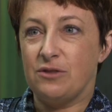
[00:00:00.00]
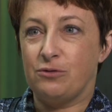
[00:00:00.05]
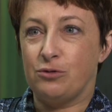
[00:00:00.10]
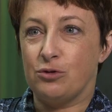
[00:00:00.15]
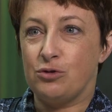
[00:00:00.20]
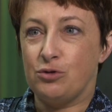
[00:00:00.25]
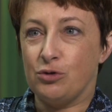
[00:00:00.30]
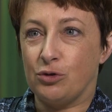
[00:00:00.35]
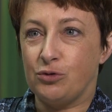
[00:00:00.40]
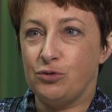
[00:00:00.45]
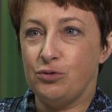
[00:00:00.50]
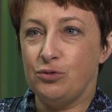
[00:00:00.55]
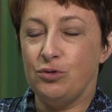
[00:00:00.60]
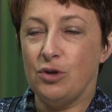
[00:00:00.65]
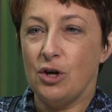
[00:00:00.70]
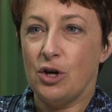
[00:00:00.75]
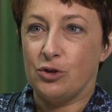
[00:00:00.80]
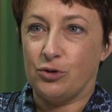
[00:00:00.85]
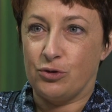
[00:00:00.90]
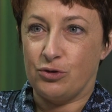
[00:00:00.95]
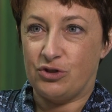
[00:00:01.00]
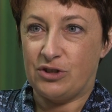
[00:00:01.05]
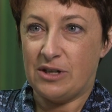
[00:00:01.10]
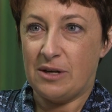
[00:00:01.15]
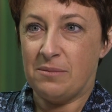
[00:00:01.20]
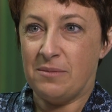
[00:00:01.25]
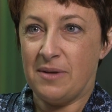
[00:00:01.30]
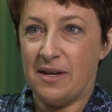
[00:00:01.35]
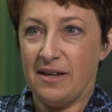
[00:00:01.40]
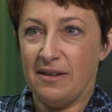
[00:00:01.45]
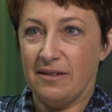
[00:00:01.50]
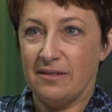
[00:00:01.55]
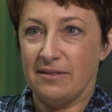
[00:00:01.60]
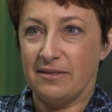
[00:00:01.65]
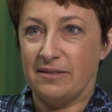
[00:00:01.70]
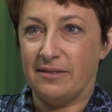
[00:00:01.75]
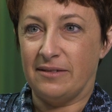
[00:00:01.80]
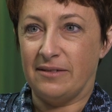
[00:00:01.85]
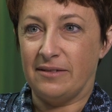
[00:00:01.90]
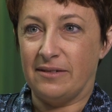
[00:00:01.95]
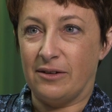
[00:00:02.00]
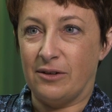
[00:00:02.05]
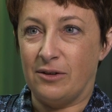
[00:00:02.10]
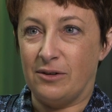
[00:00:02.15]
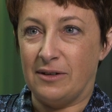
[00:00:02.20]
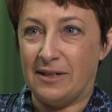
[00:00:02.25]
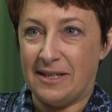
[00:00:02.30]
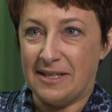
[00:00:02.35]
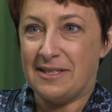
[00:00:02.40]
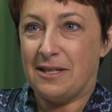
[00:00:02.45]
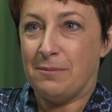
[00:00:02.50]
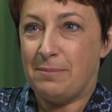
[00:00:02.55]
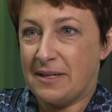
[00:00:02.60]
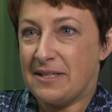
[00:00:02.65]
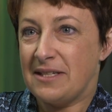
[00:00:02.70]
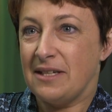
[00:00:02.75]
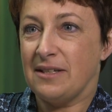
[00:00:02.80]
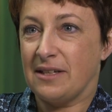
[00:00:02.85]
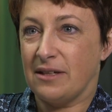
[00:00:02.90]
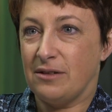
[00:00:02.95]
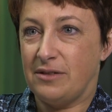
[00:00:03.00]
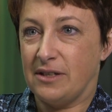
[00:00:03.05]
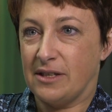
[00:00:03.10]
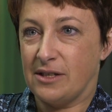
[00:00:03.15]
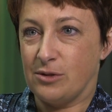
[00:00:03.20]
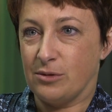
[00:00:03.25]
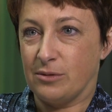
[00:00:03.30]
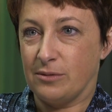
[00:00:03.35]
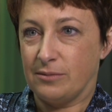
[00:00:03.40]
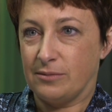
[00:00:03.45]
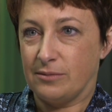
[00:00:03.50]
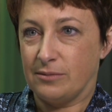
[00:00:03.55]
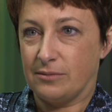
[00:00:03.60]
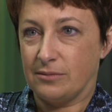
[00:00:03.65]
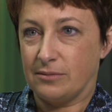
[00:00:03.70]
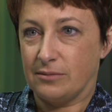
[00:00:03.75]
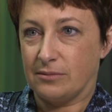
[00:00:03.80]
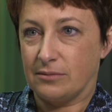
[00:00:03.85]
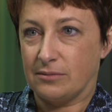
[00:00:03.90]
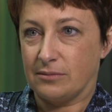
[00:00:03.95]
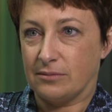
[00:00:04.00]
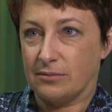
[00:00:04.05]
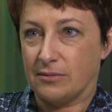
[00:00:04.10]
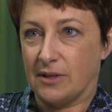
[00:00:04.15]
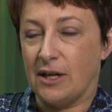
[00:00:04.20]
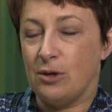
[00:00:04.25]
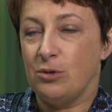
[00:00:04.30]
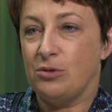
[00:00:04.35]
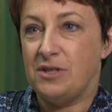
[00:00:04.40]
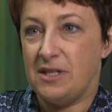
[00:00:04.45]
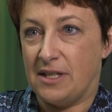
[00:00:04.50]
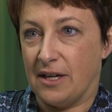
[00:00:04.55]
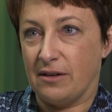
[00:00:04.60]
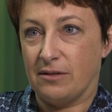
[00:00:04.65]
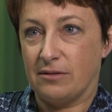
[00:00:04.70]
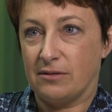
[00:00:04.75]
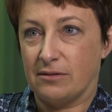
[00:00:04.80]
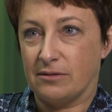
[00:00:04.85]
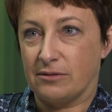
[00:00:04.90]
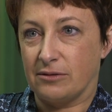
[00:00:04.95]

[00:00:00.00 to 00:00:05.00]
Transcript: qu'il faut surtout ne jamais laisser passer une réflexion et le dire.